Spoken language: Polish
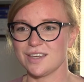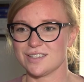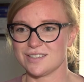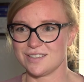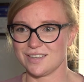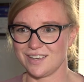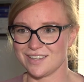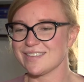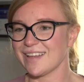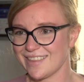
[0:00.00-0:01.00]

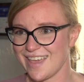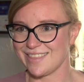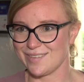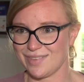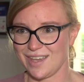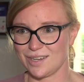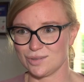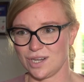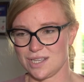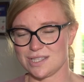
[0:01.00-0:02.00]
z internetem, tak,
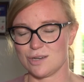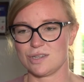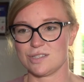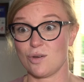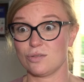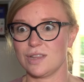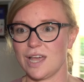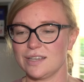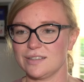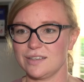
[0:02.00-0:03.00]
która jest cały czas
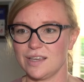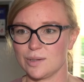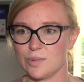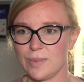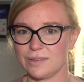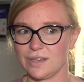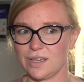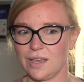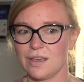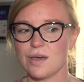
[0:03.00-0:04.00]
online i jakby ma
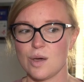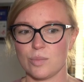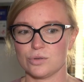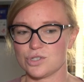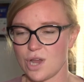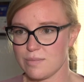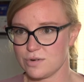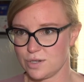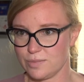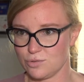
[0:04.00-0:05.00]
takie
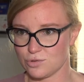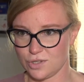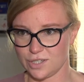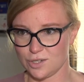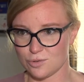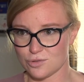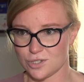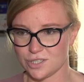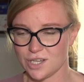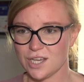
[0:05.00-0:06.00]
potrzeby, żeby dużo takich
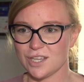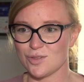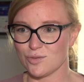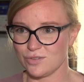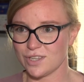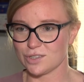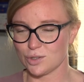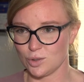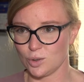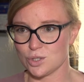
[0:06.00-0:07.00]
różnych nowinek
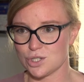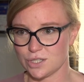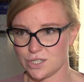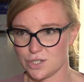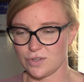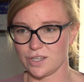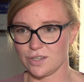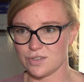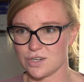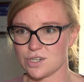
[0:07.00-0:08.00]
technologicznych w
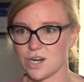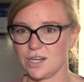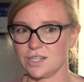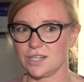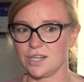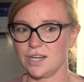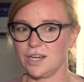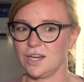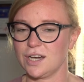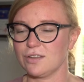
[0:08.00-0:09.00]
takich wnętrzach
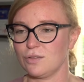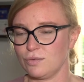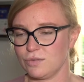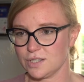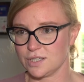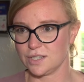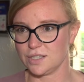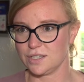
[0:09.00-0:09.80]
handlowych